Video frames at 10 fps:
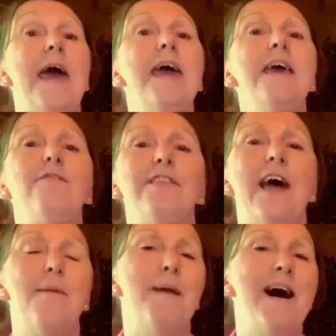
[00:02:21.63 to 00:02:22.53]
Et
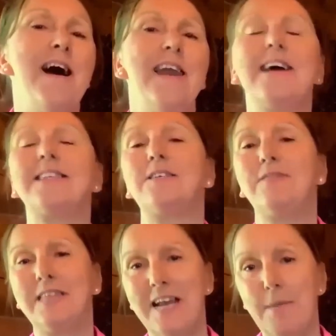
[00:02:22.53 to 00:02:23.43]
évidemment,
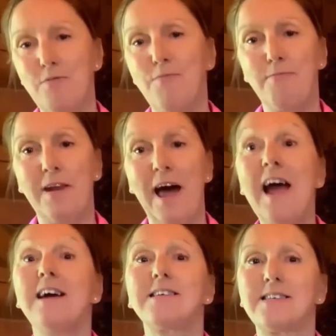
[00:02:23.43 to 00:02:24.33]
l'activité la plus
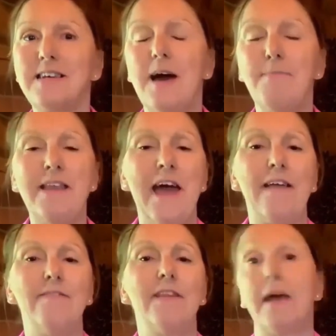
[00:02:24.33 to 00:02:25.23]
populaire, c'est la
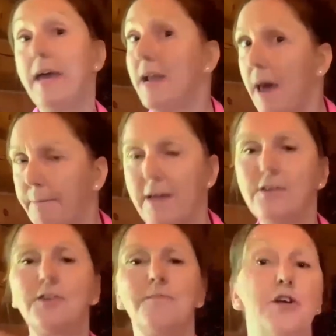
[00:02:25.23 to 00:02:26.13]
baignade et la
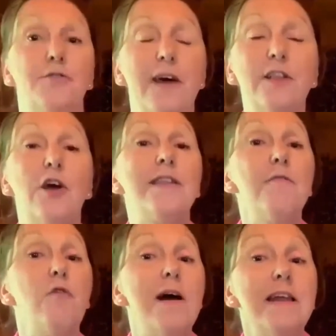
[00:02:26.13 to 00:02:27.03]
pêche. Je vais te
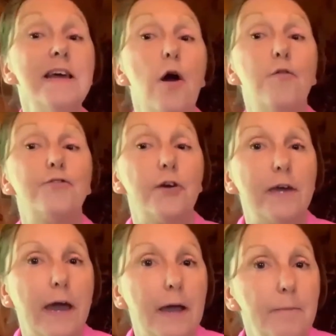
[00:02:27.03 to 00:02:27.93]
dévoiler un
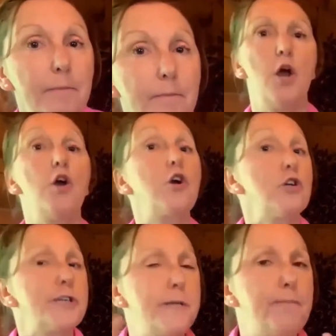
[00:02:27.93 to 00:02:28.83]
secret que
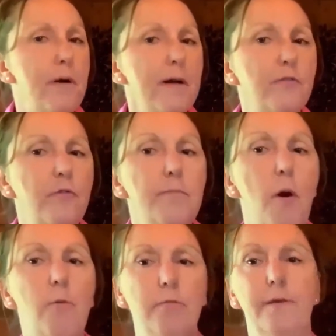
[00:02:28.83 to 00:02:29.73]
je dis pas à tout le
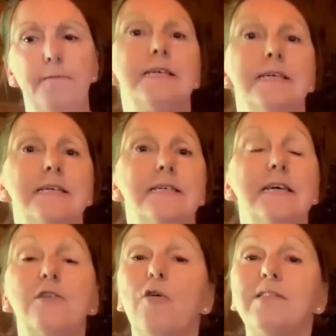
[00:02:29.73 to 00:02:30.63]
monde.
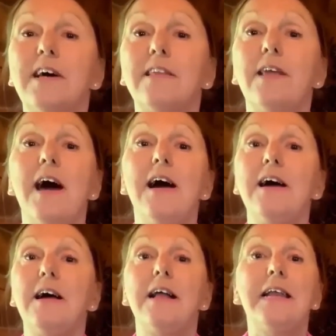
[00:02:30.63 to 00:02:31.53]
C'est
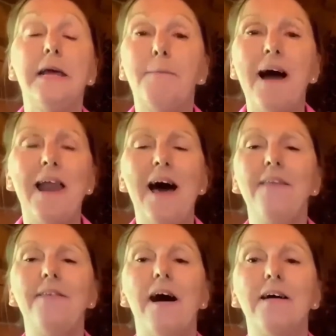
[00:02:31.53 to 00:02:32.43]
concernant les
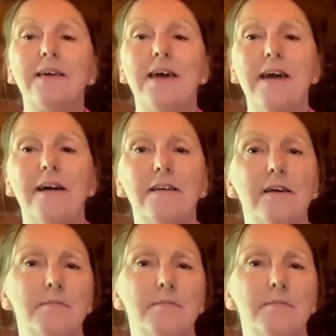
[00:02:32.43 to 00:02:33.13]
balades en kayak.